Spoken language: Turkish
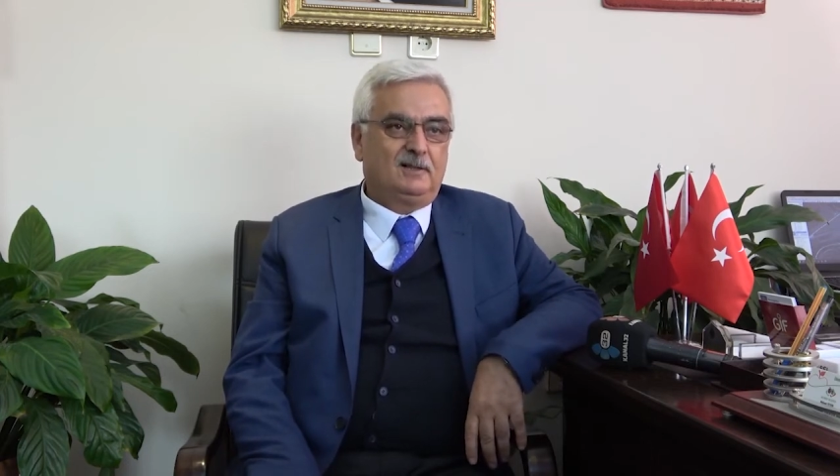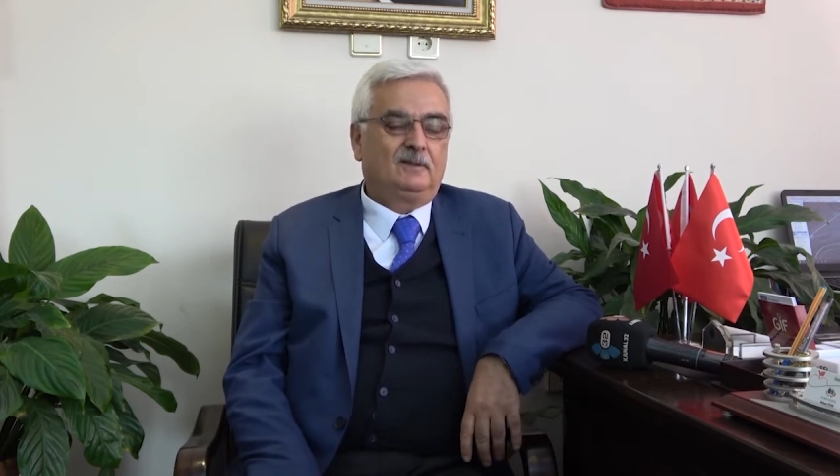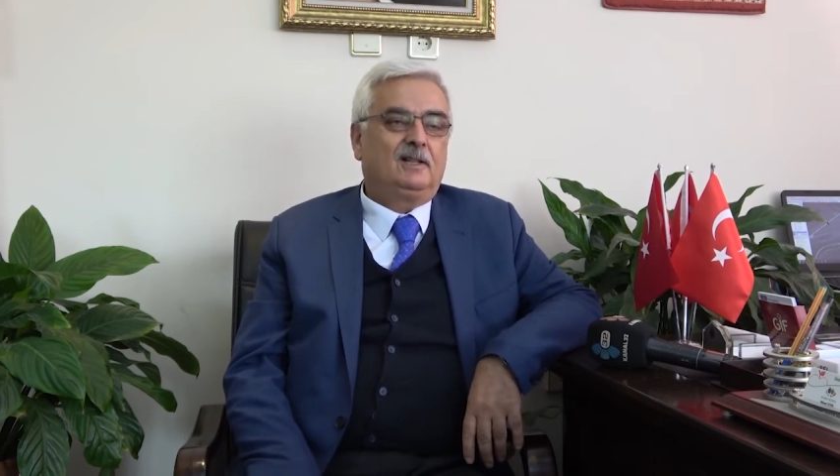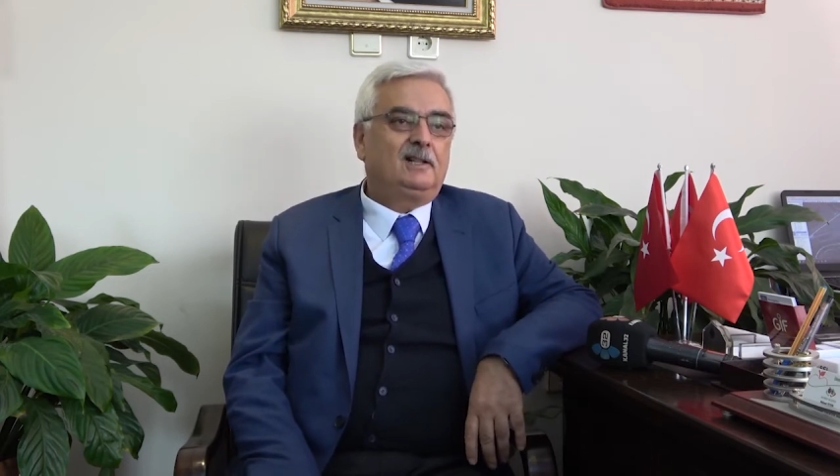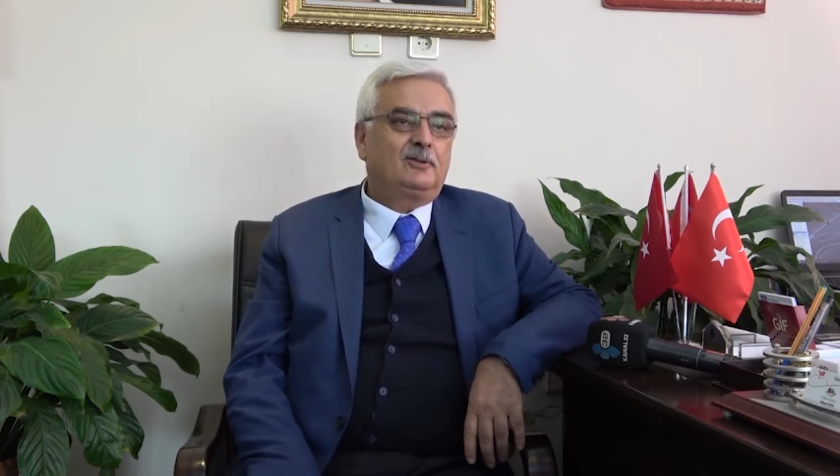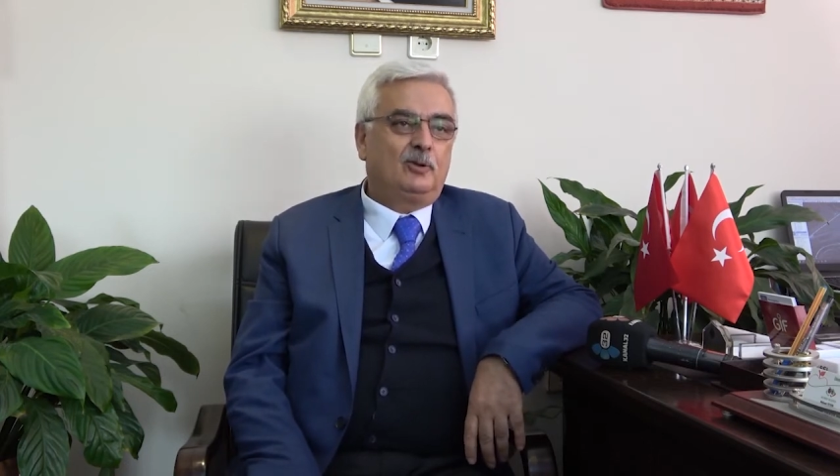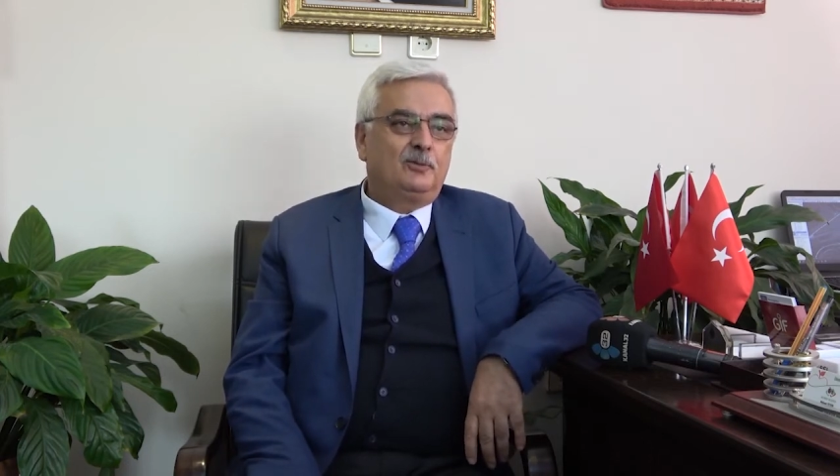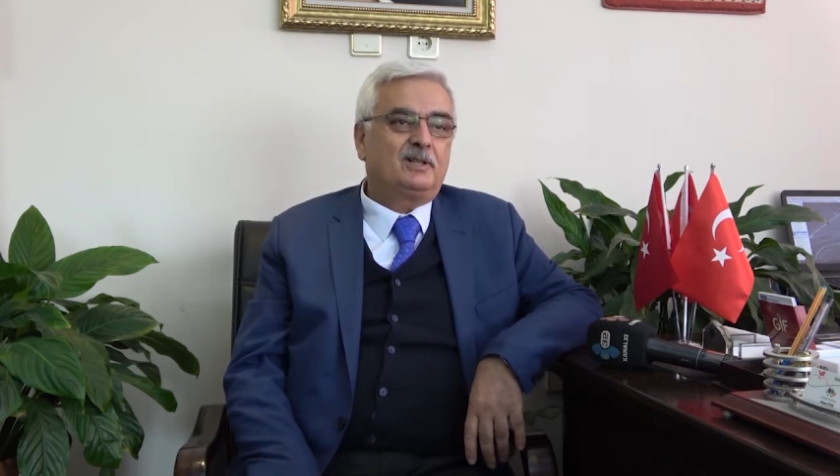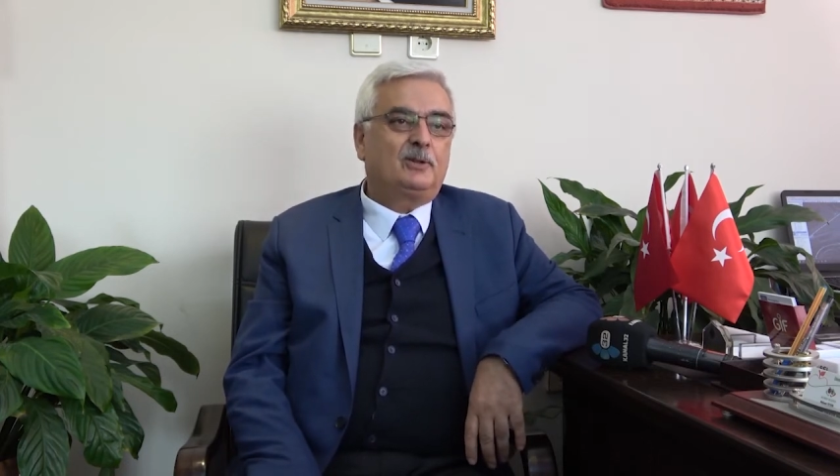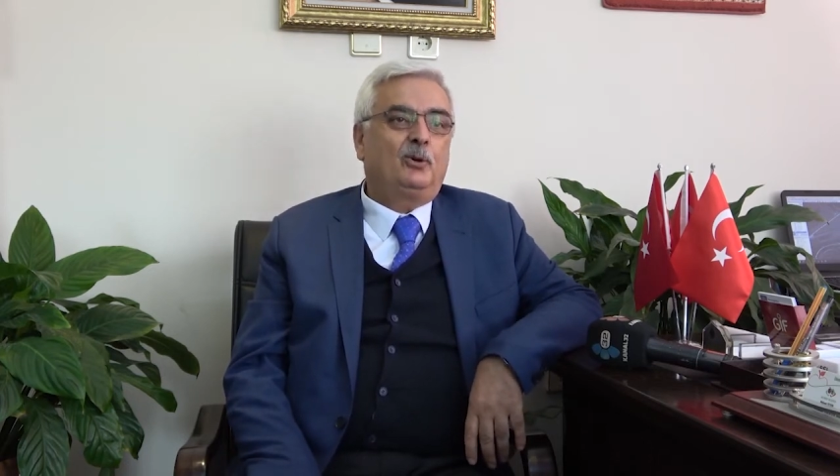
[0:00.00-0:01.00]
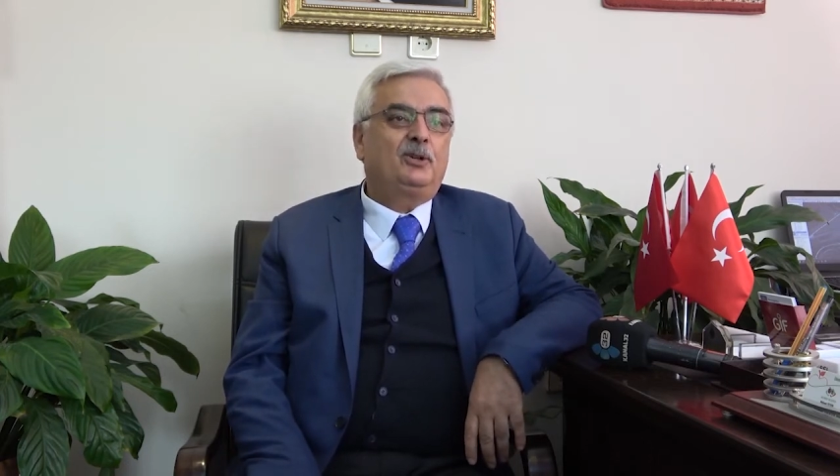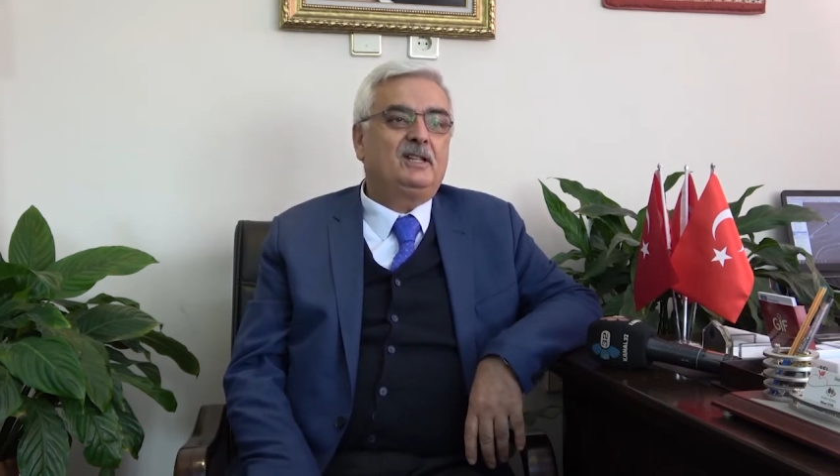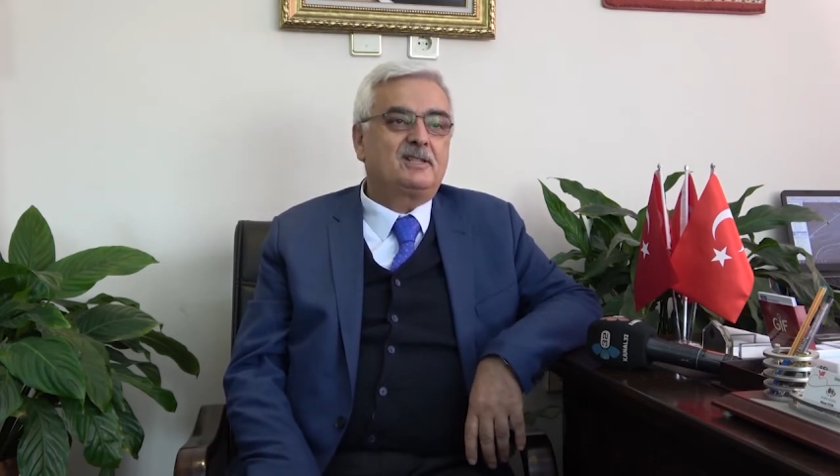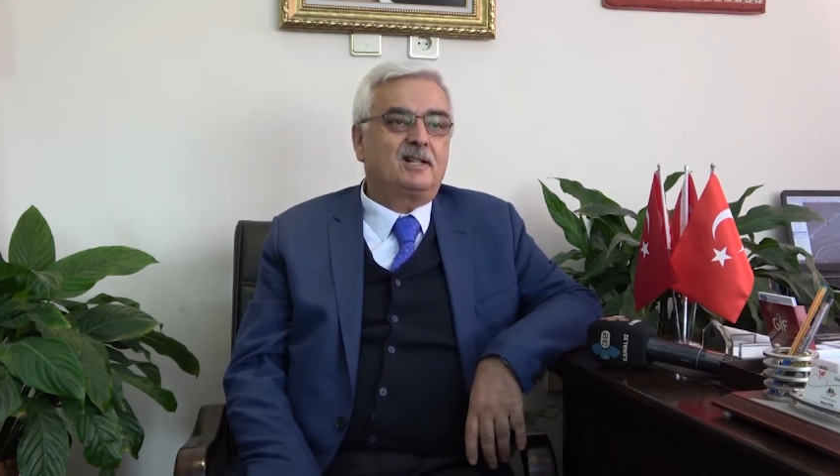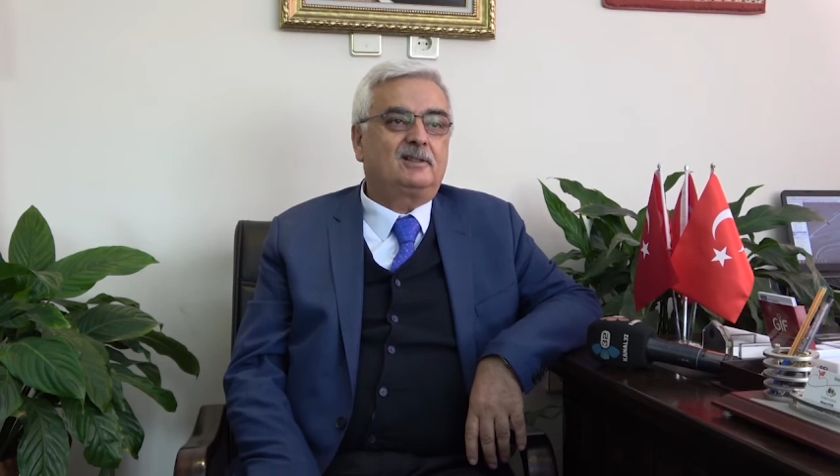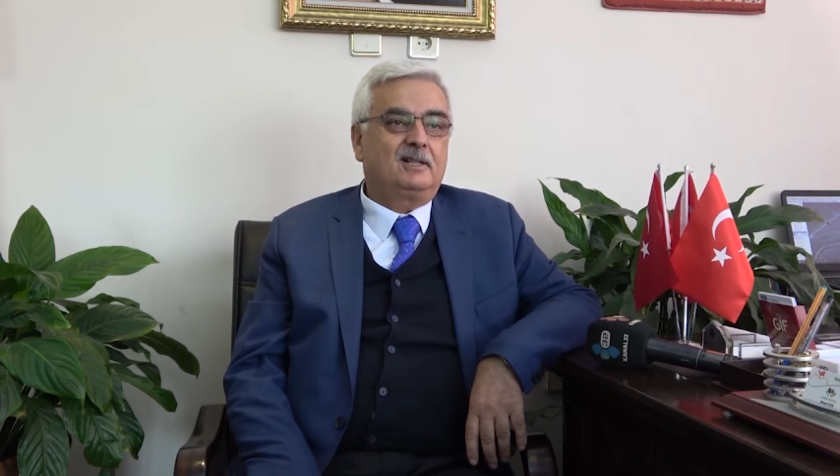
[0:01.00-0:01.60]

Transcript: ve ilk 11'de oynayacak